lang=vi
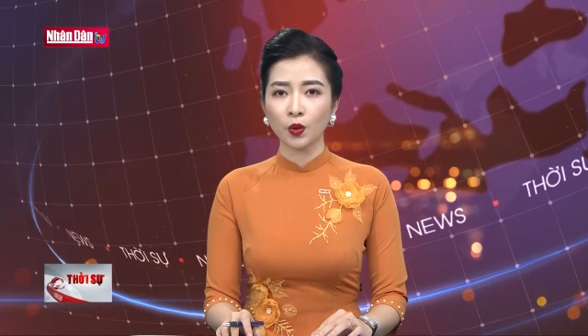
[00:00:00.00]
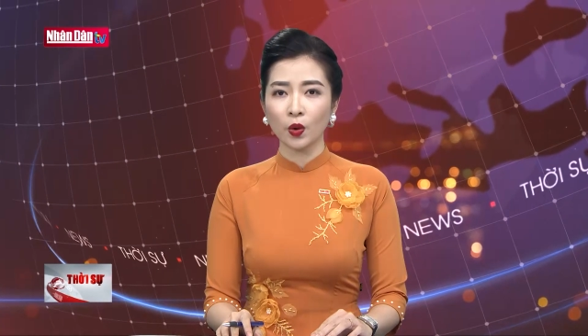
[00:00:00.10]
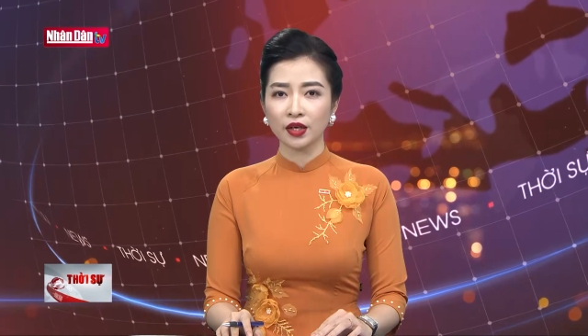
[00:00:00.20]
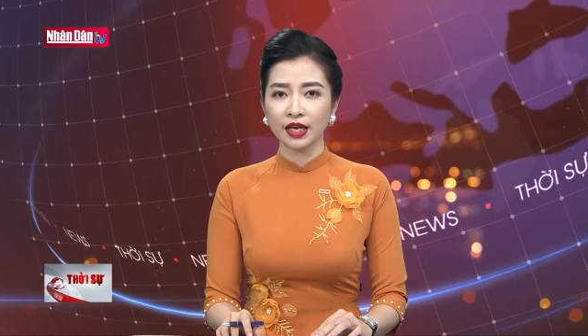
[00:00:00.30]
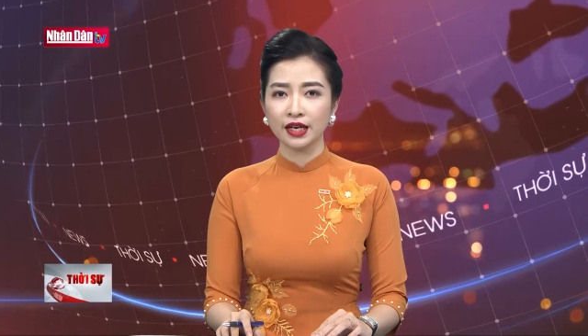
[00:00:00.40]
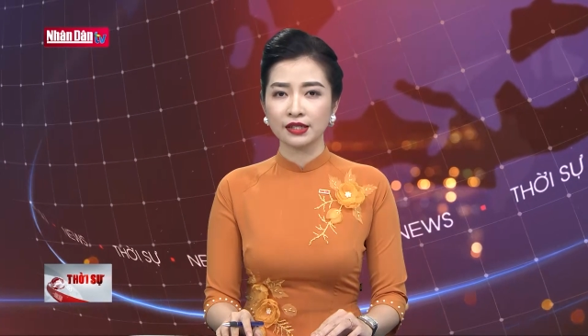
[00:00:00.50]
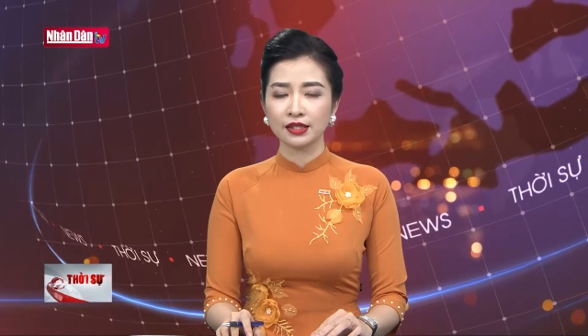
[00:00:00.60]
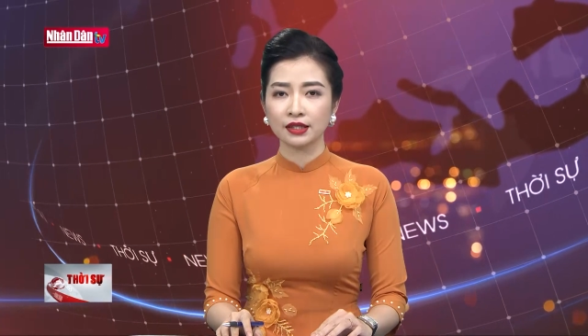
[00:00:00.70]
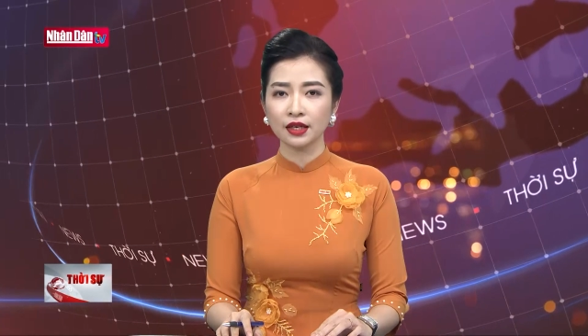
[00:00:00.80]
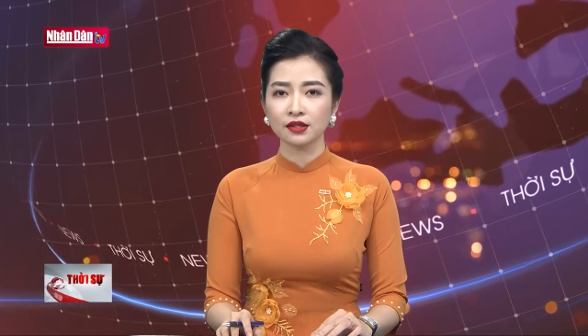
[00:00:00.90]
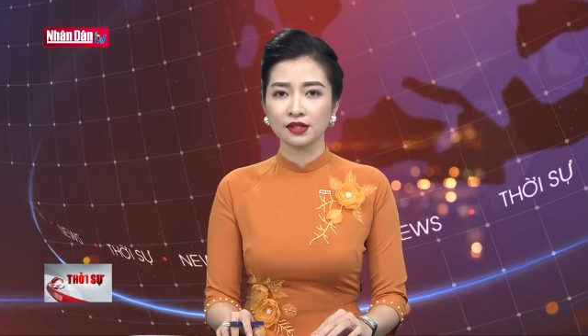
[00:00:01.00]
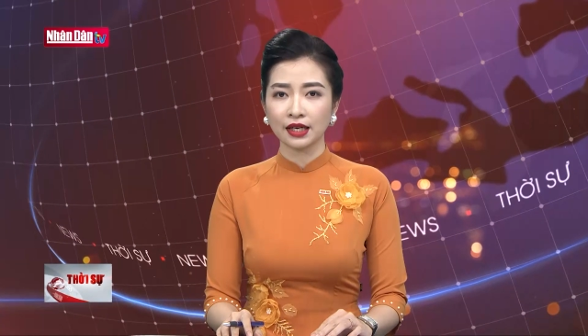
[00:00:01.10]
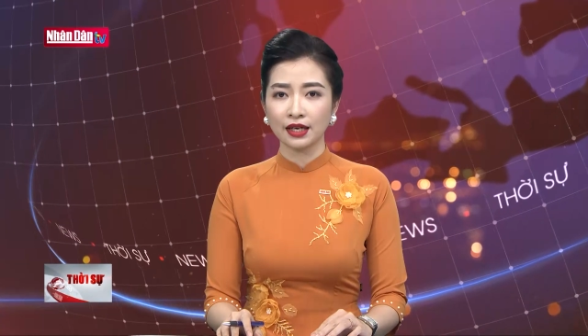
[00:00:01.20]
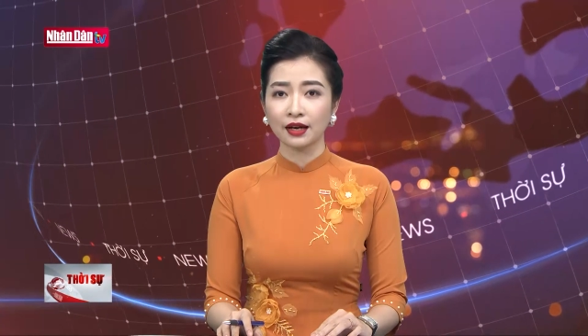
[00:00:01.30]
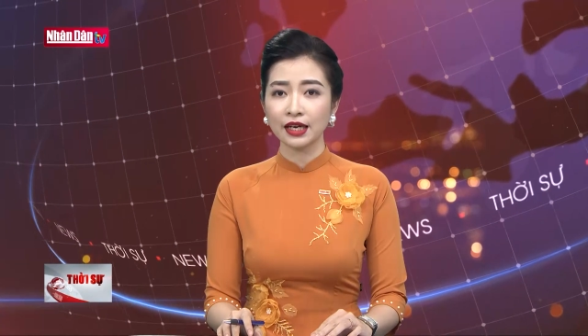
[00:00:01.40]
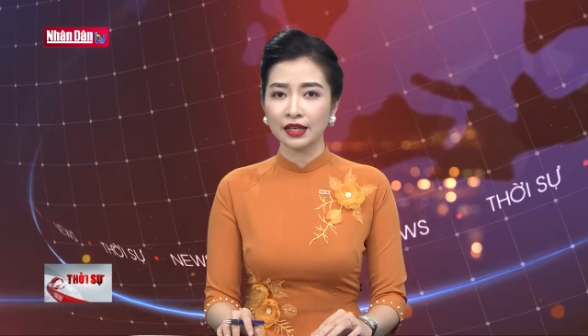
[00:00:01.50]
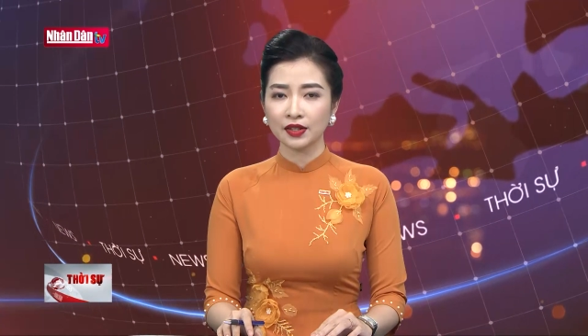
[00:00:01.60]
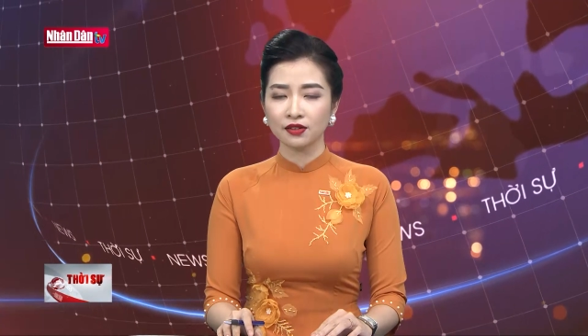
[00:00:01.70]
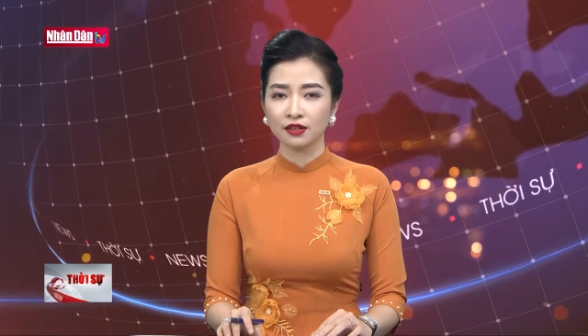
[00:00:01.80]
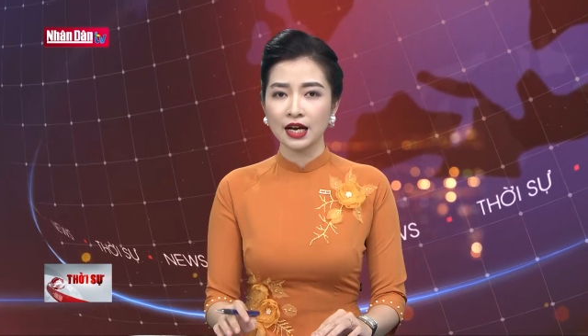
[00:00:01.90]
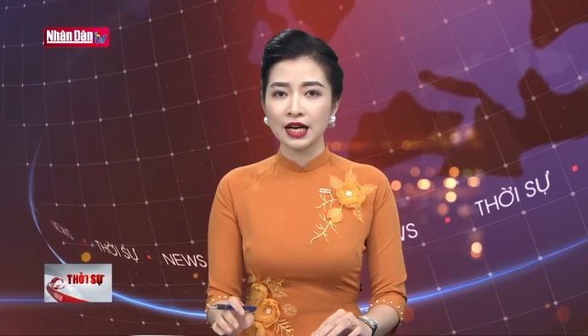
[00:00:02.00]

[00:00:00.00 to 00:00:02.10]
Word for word: quần thể di tích danh thắng Yên Tử